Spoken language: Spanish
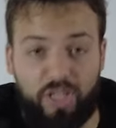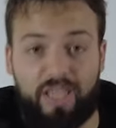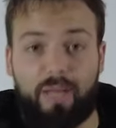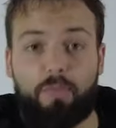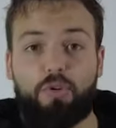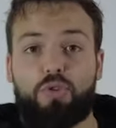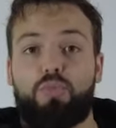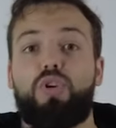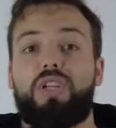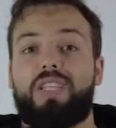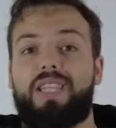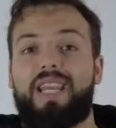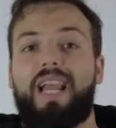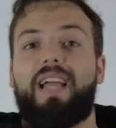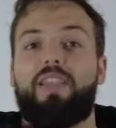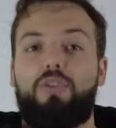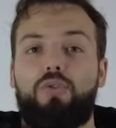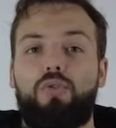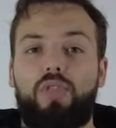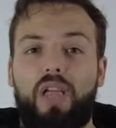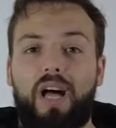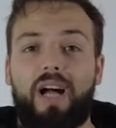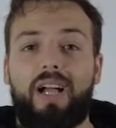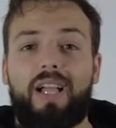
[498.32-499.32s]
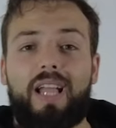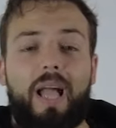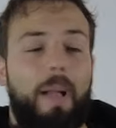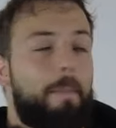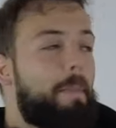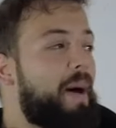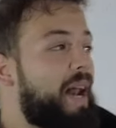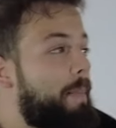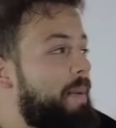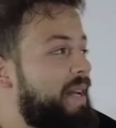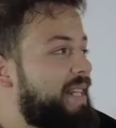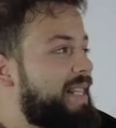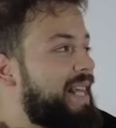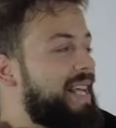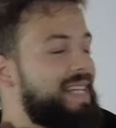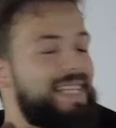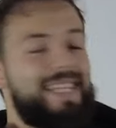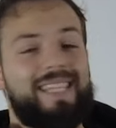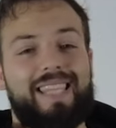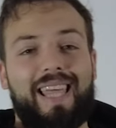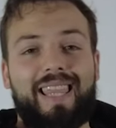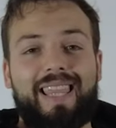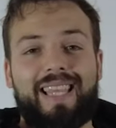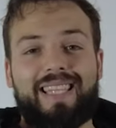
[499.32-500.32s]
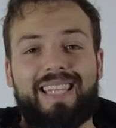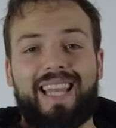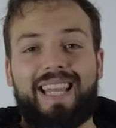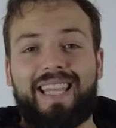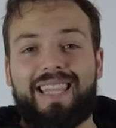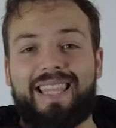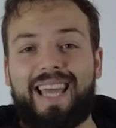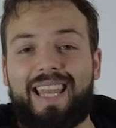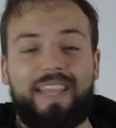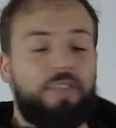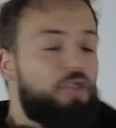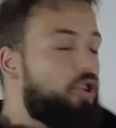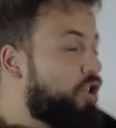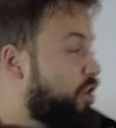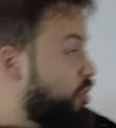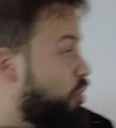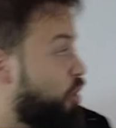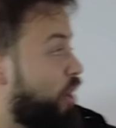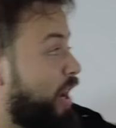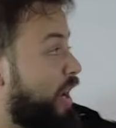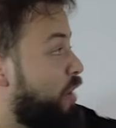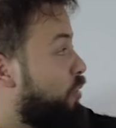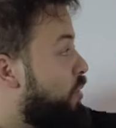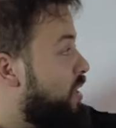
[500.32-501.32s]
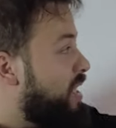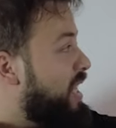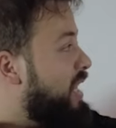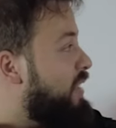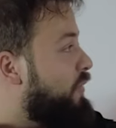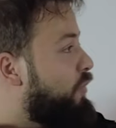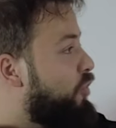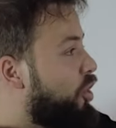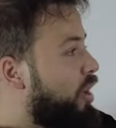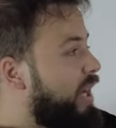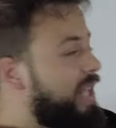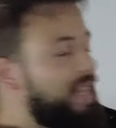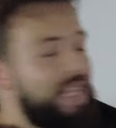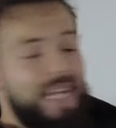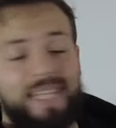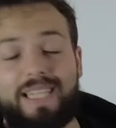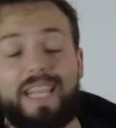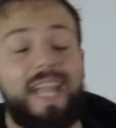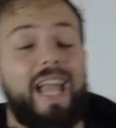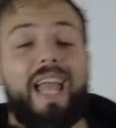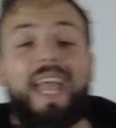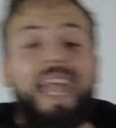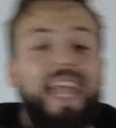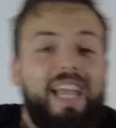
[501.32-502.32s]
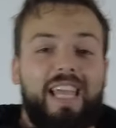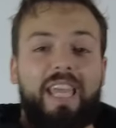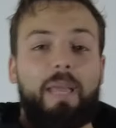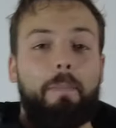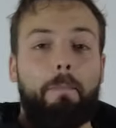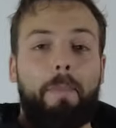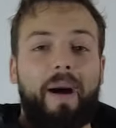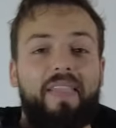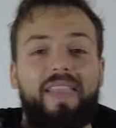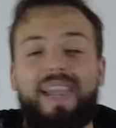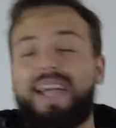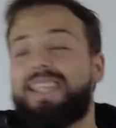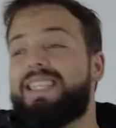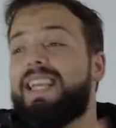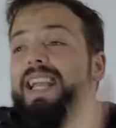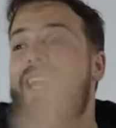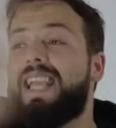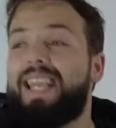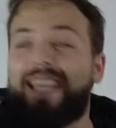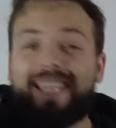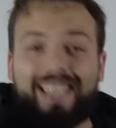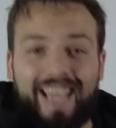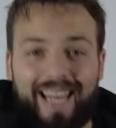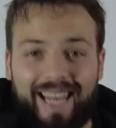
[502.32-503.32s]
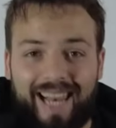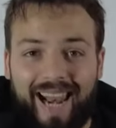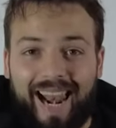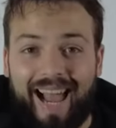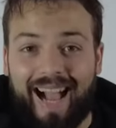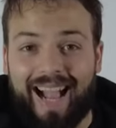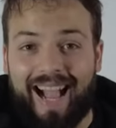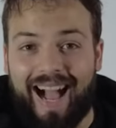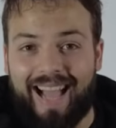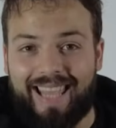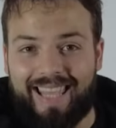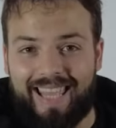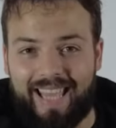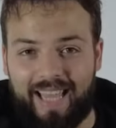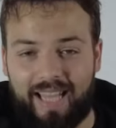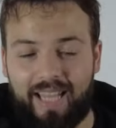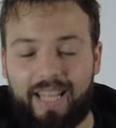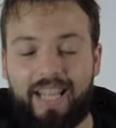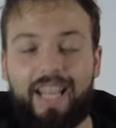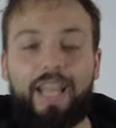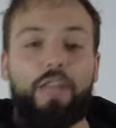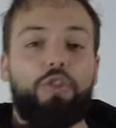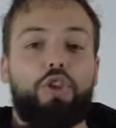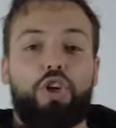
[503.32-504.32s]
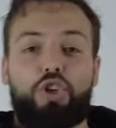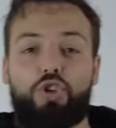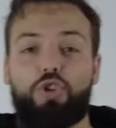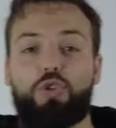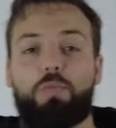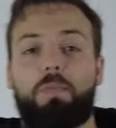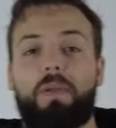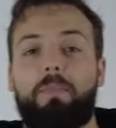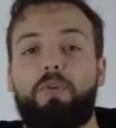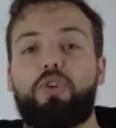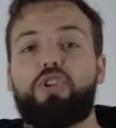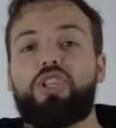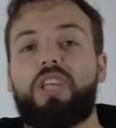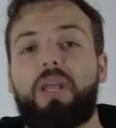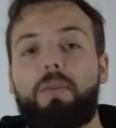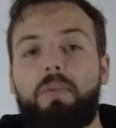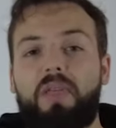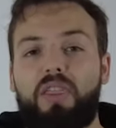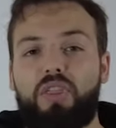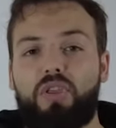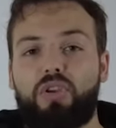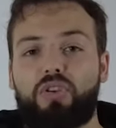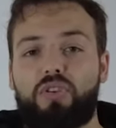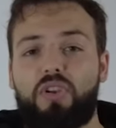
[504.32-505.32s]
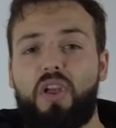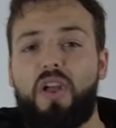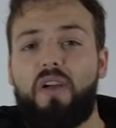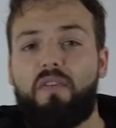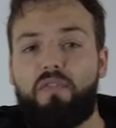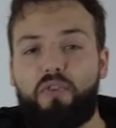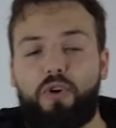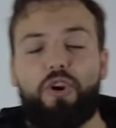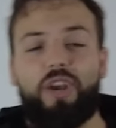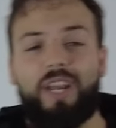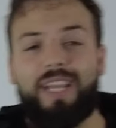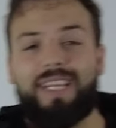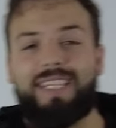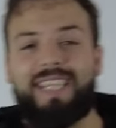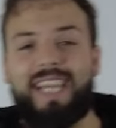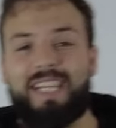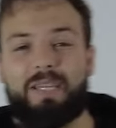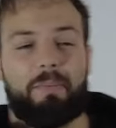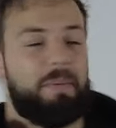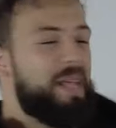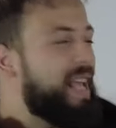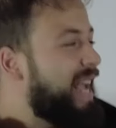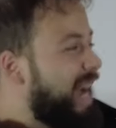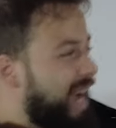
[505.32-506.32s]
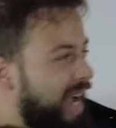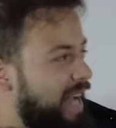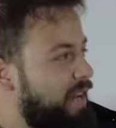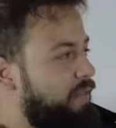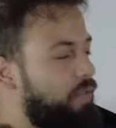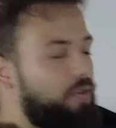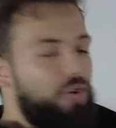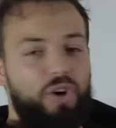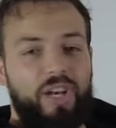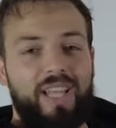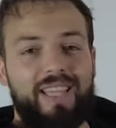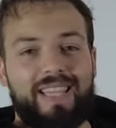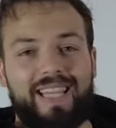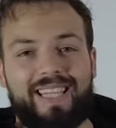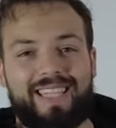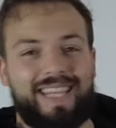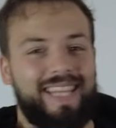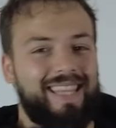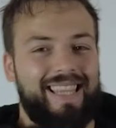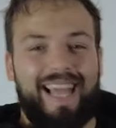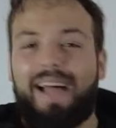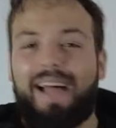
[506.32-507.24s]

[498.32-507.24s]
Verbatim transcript: necesitamos vuestra ayuda para prestar asistencia sanitaria. Entonces, coger nuestras furgonetas, equipadlas y salir a la calle. Entonces, sus primeros servicios fueron en estas viejas furgonetas que